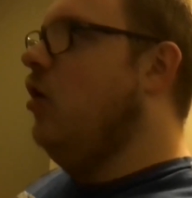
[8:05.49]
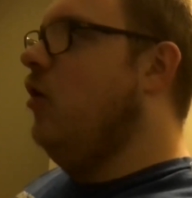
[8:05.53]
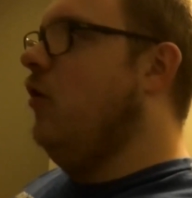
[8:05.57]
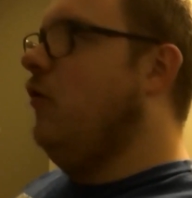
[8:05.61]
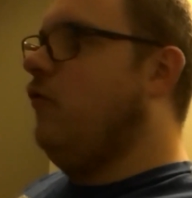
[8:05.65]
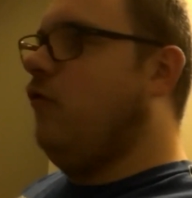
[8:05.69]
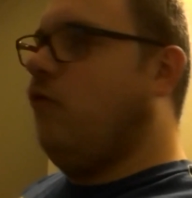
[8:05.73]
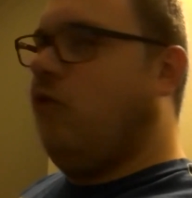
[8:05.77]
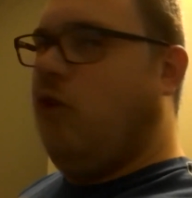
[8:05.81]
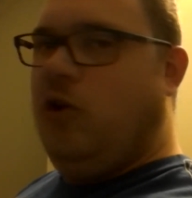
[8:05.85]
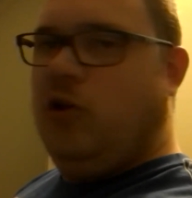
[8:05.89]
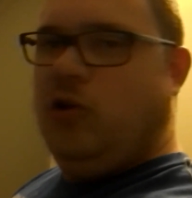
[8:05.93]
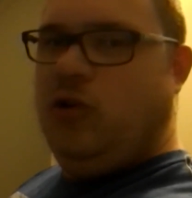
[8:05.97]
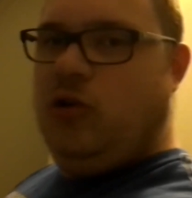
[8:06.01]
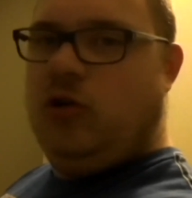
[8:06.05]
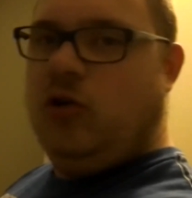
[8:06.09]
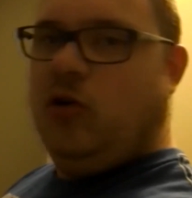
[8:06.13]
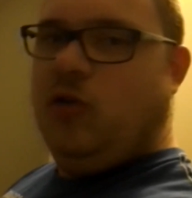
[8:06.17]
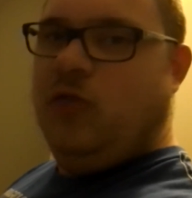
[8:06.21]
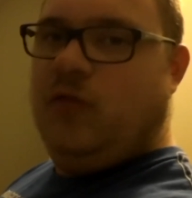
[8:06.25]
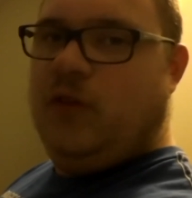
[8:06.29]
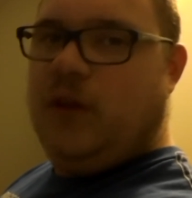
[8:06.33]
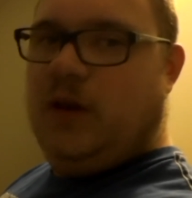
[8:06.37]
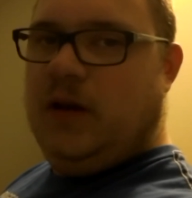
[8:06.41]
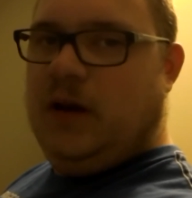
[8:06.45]
Freut euch
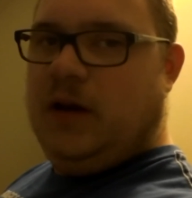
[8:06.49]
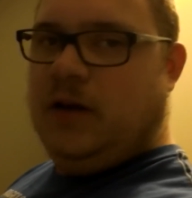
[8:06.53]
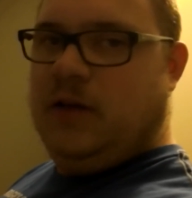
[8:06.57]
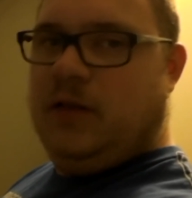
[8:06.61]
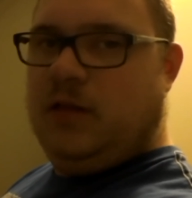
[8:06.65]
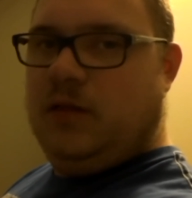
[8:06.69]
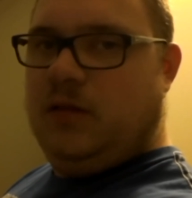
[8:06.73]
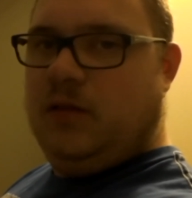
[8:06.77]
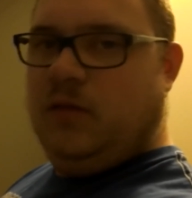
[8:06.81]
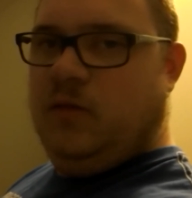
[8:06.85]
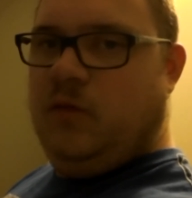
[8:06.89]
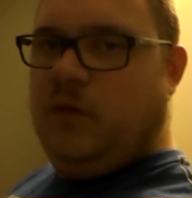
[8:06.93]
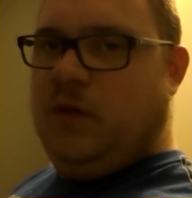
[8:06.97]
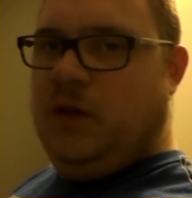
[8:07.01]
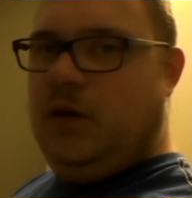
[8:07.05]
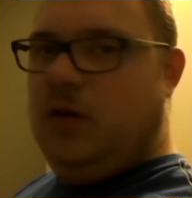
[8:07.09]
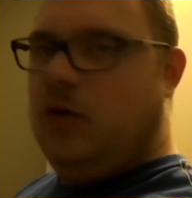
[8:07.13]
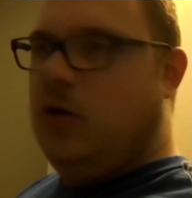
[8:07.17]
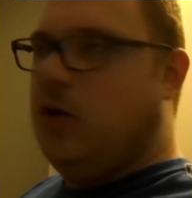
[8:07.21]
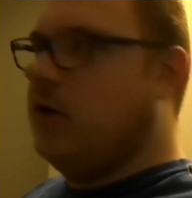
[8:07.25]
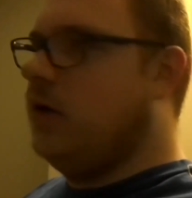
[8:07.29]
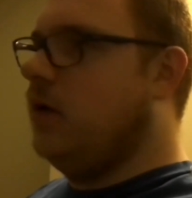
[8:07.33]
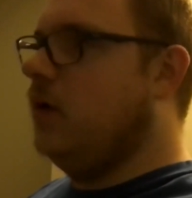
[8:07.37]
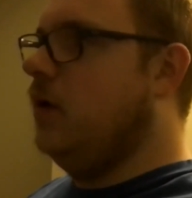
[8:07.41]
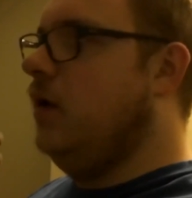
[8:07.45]
auf den letzten
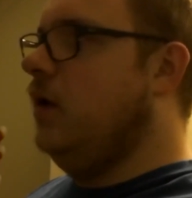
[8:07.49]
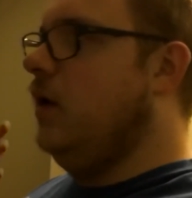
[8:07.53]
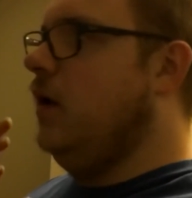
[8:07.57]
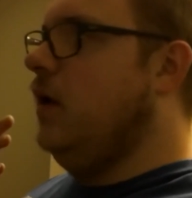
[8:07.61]
Vlog.